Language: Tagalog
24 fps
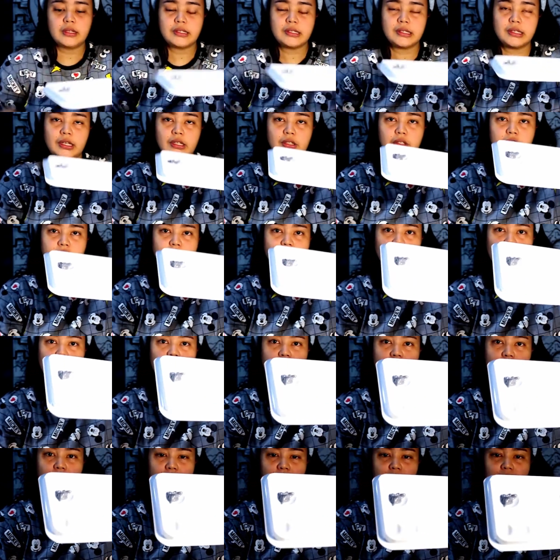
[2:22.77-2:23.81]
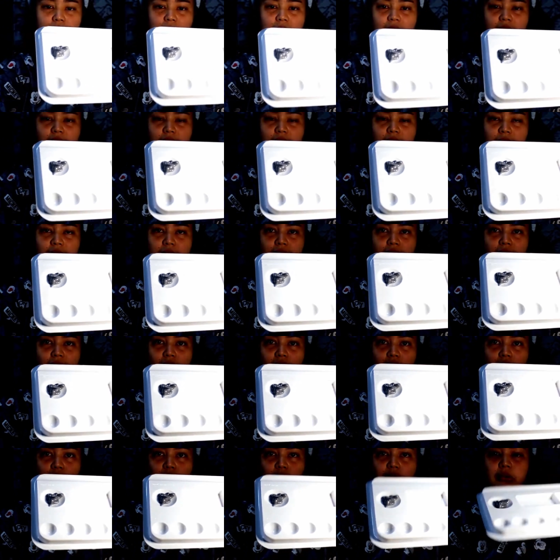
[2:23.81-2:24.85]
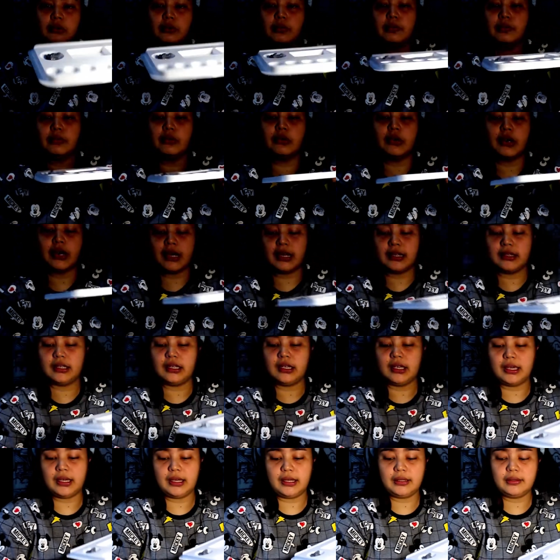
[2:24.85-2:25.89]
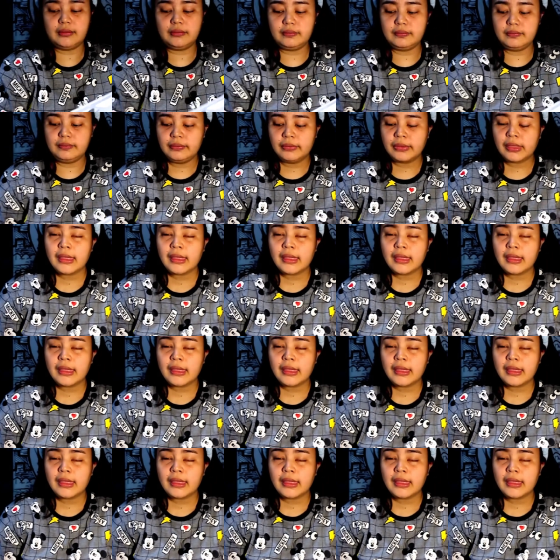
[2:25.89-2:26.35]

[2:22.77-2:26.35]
So, ganito siya kadami. Buong mukha na yan.